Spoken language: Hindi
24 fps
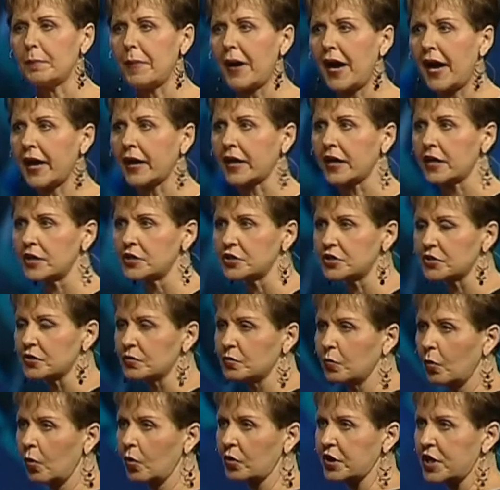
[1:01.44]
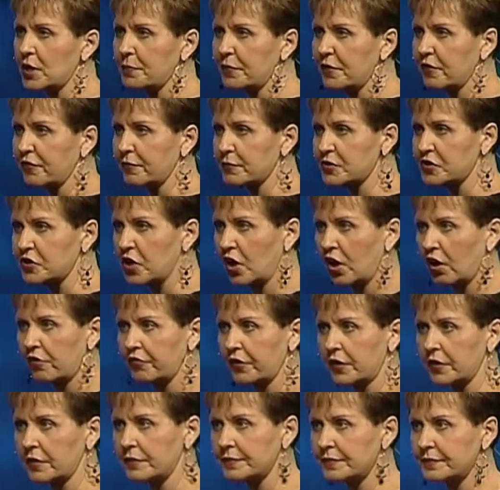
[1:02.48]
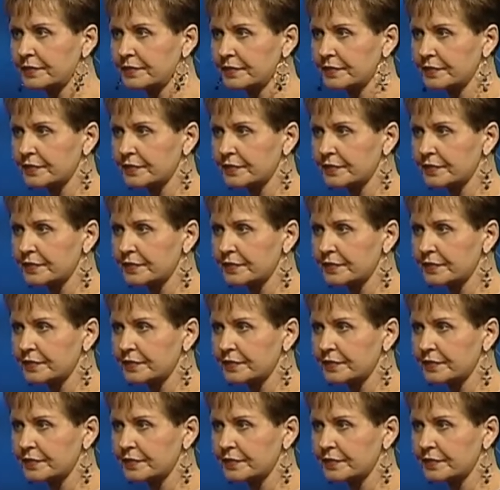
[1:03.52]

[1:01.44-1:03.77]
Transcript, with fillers: मिलता उसे पुड़िया में रख देने से आप